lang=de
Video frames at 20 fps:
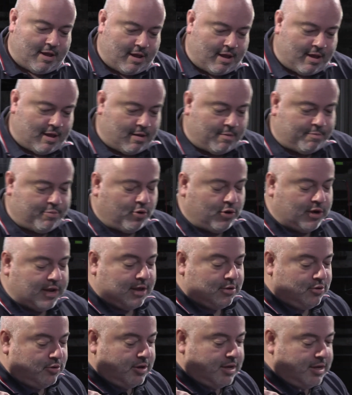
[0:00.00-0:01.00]
Äh,
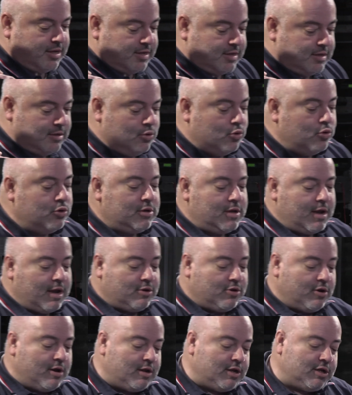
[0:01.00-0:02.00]
Protagonisten und
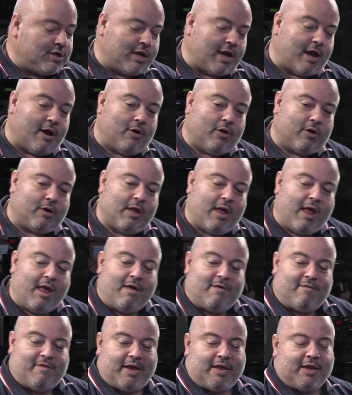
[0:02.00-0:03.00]
natürlich auch,
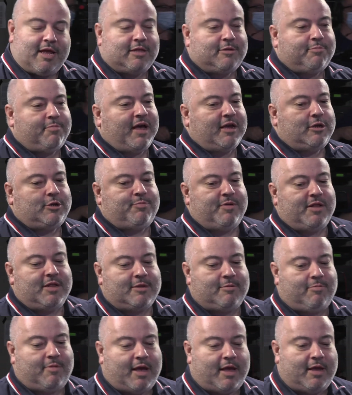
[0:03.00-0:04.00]
wenn jetzt
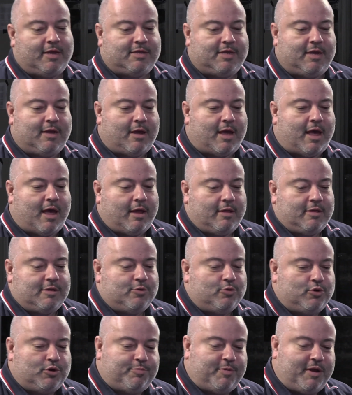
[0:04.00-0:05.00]
beispielsweise ein
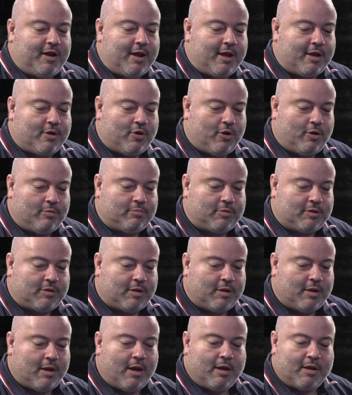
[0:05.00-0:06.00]
Zuspieler
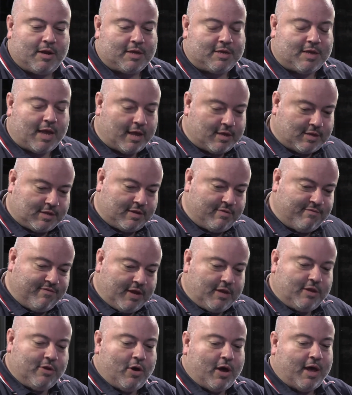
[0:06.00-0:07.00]
kommt, das heißt eine
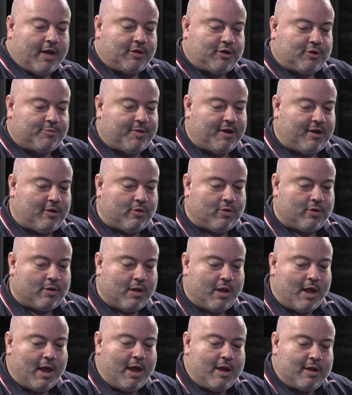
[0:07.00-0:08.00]
Videoeinspielung,
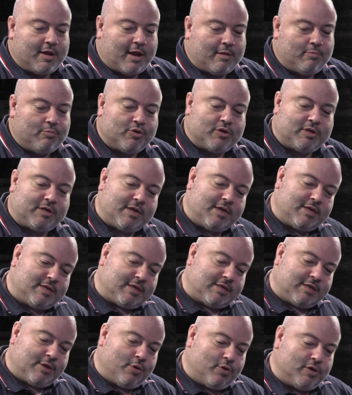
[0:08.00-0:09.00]
dann muss
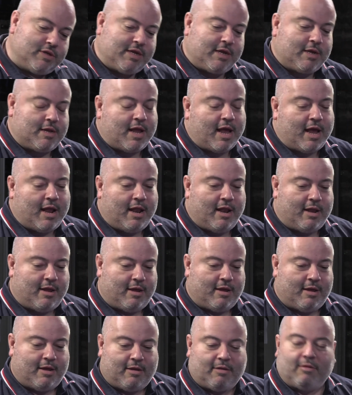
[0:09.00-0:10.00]
dieses
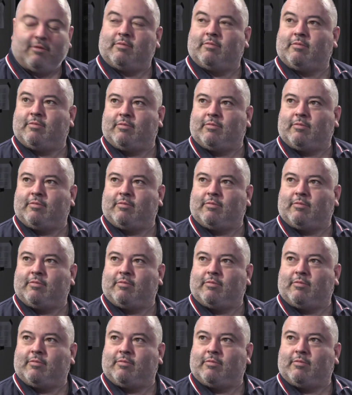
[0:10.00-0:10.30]
Tonsignal